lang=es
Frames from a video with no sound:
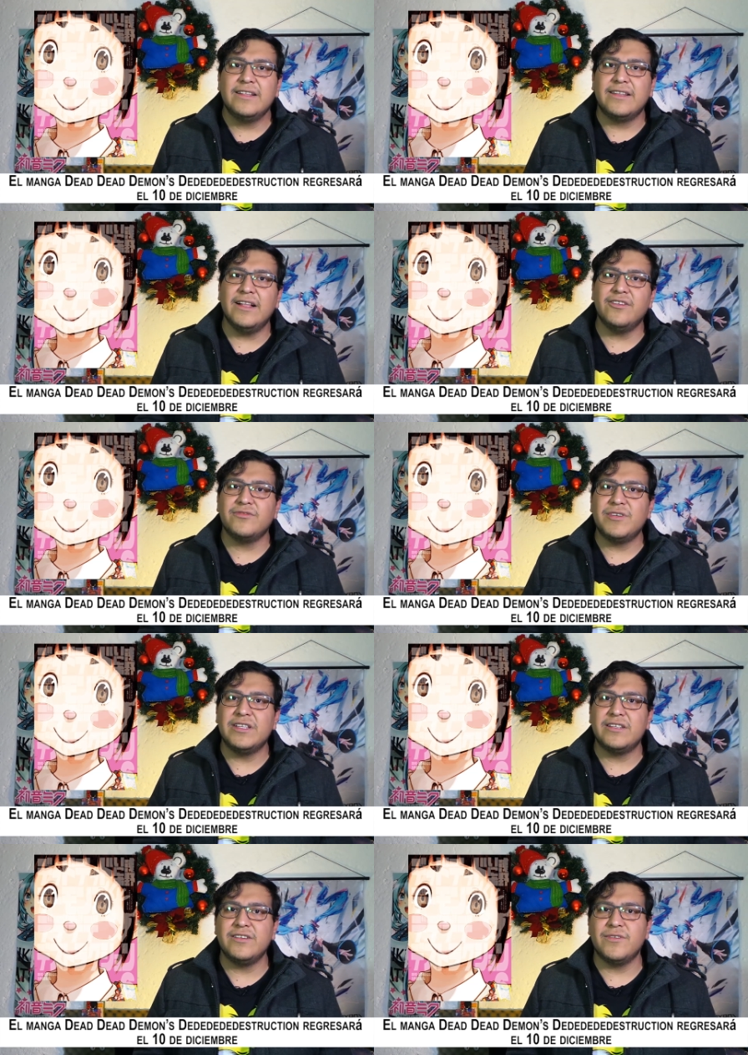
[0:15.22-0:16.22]
del
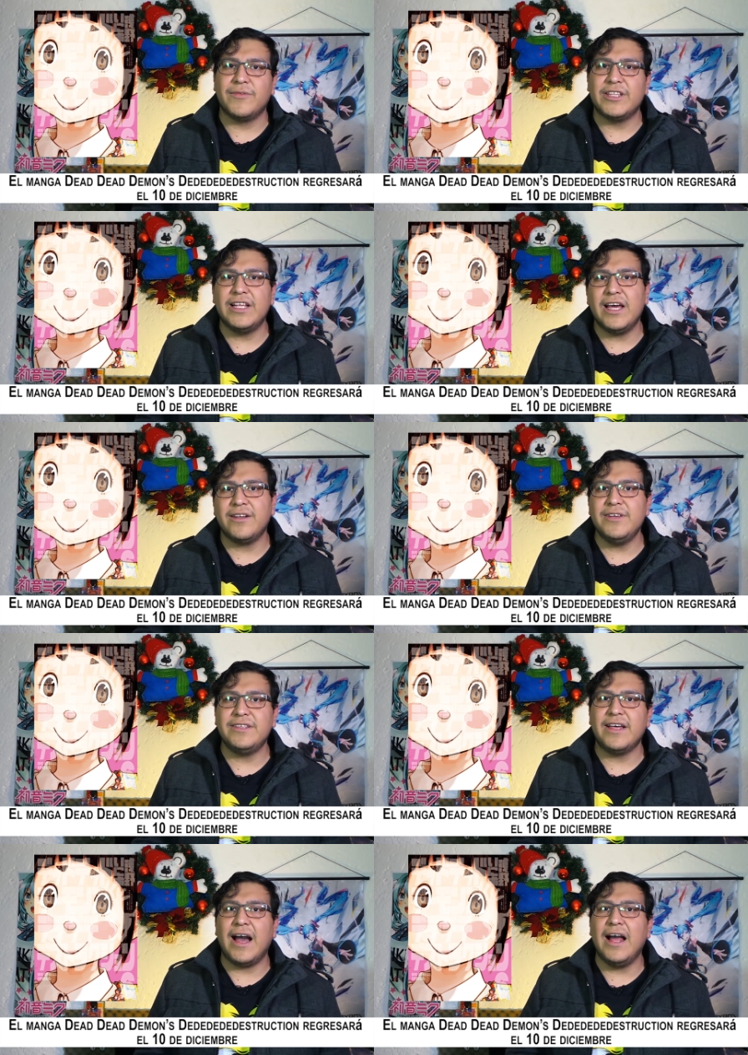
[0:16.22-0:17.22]
2019 de la
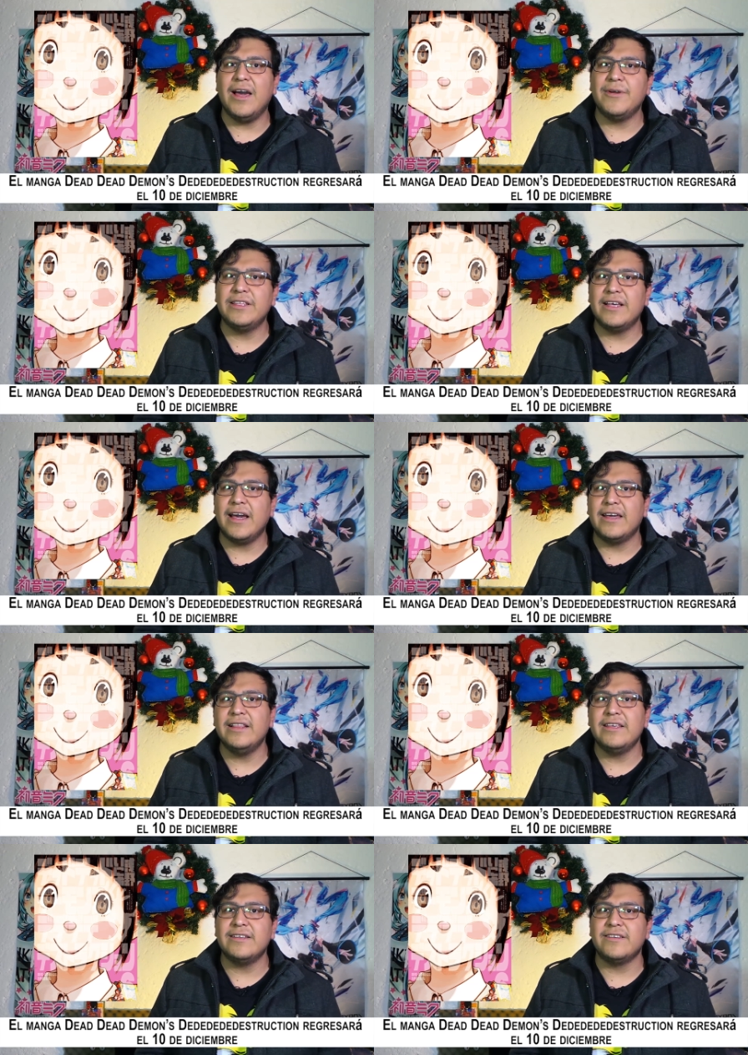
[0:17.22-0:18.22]
revista a la venta
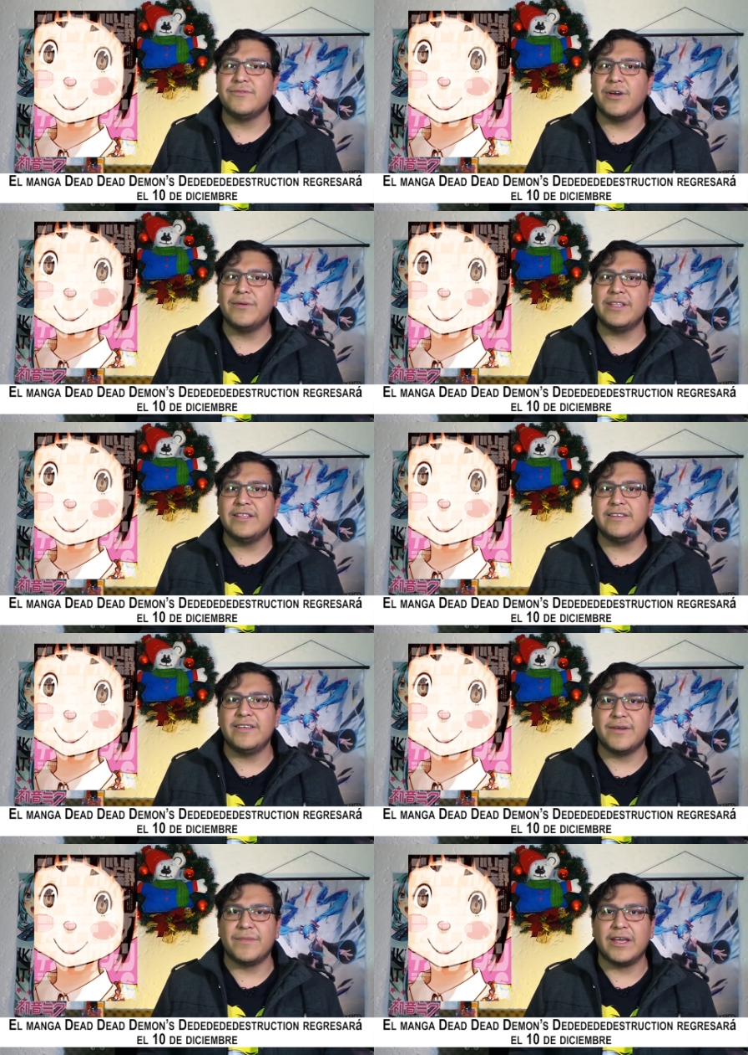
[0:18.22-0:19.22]
el 19 de
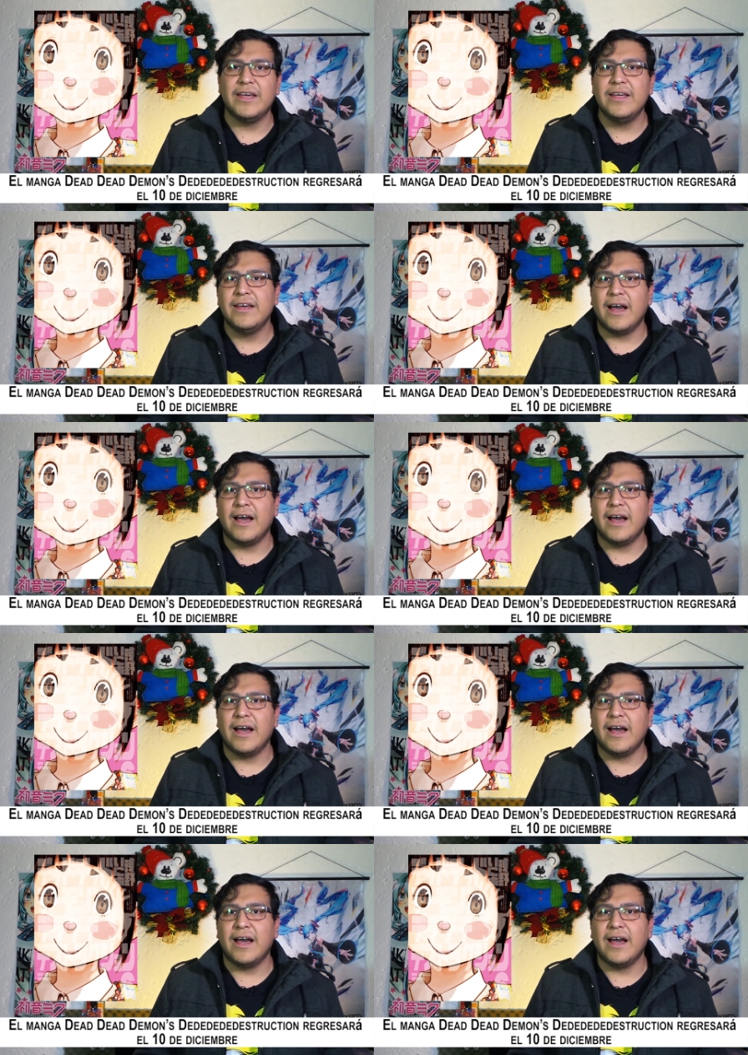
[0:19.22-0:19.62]
diciembre.